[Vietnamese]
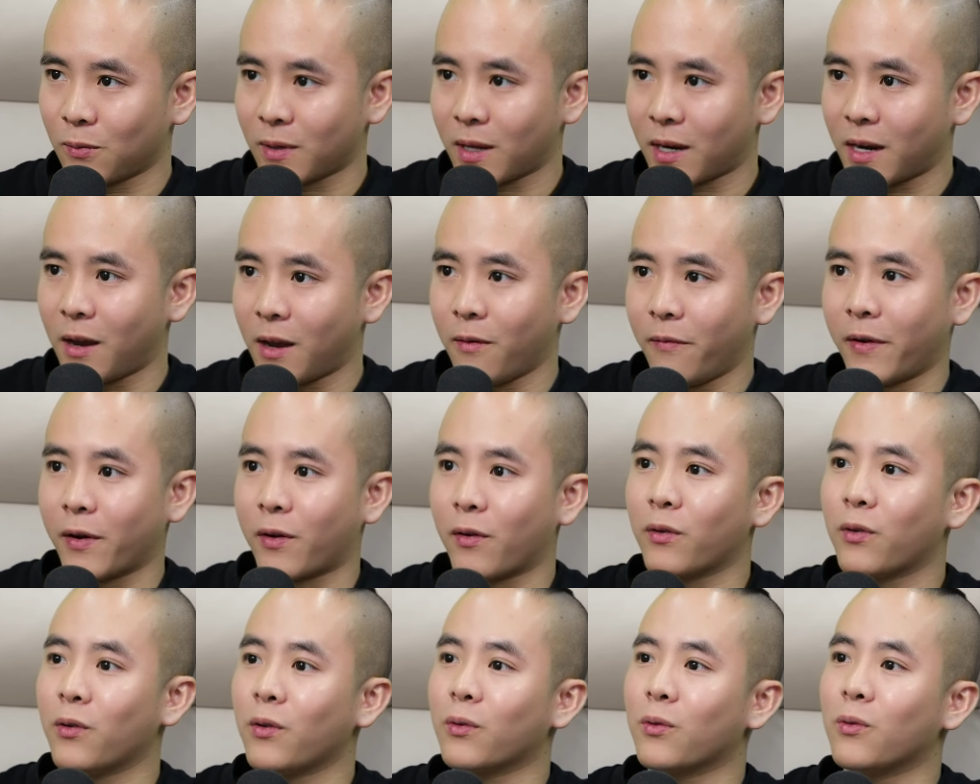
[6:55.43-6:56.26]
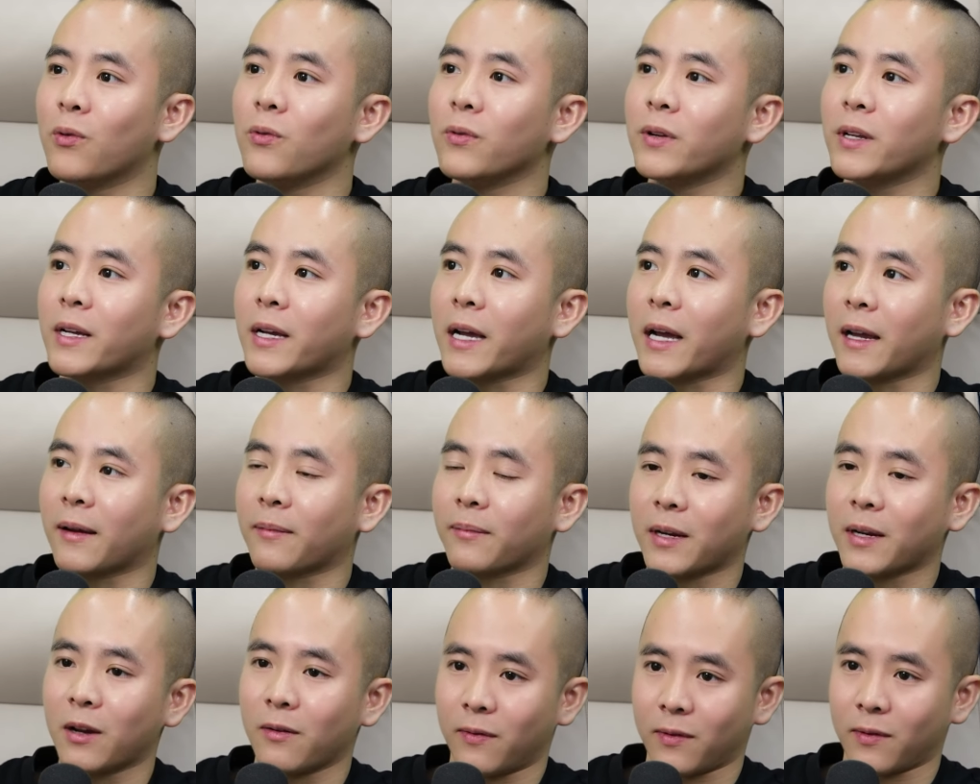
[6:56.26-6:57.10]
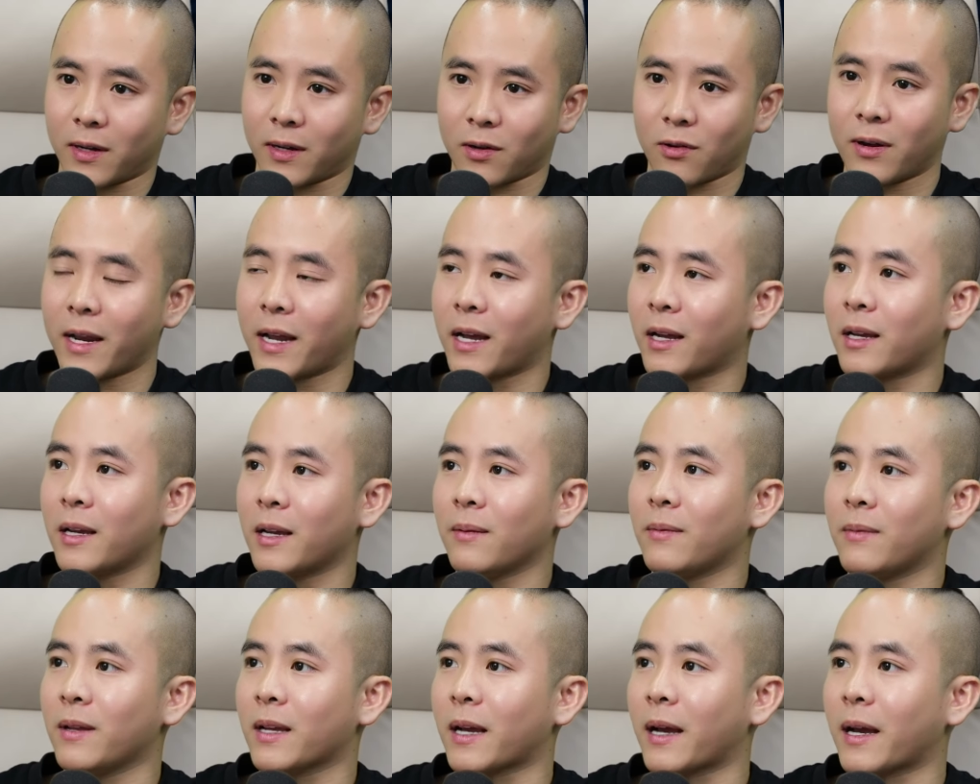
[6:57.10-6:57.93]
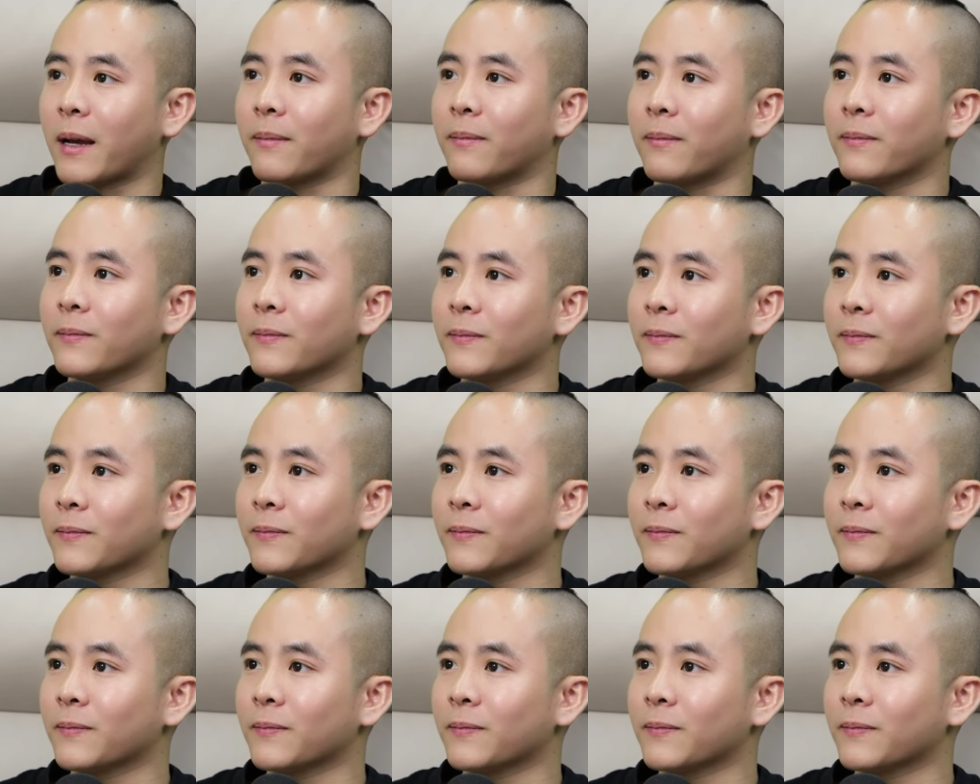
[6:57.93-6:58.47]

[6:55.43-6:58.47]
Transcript: chúng ta đều phải có đội ngũ đi kèm đều phải có ekip đi kèm